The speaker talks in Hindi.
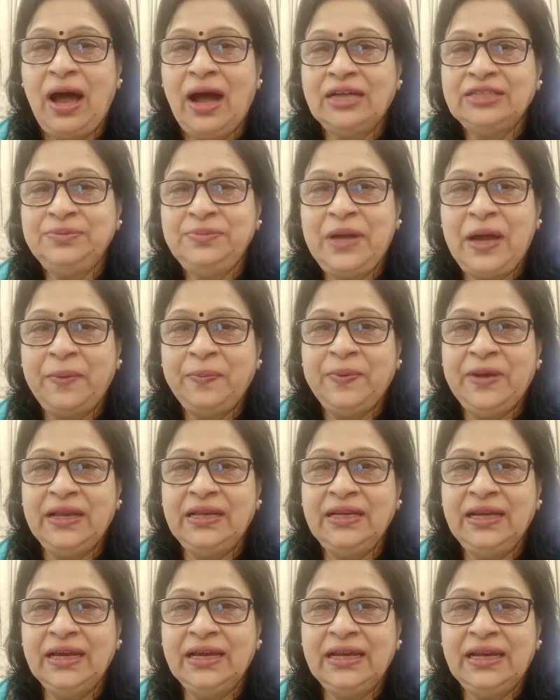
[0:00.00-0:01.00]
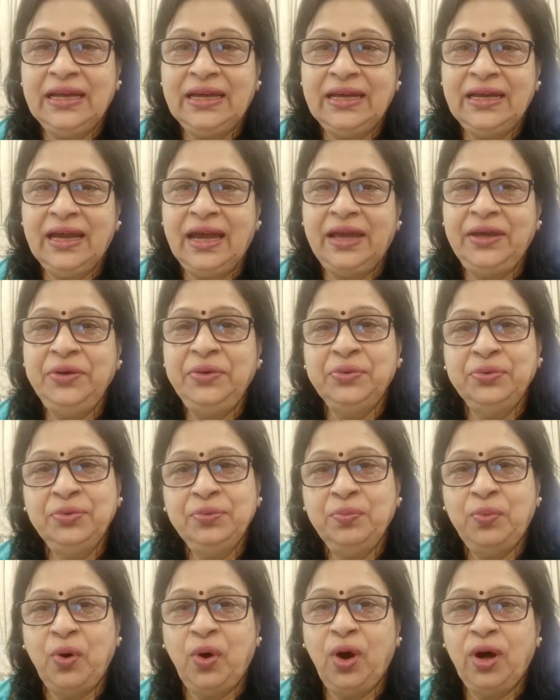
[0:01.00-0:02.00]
आज मैं आपके लिए एक लेके आई हूँ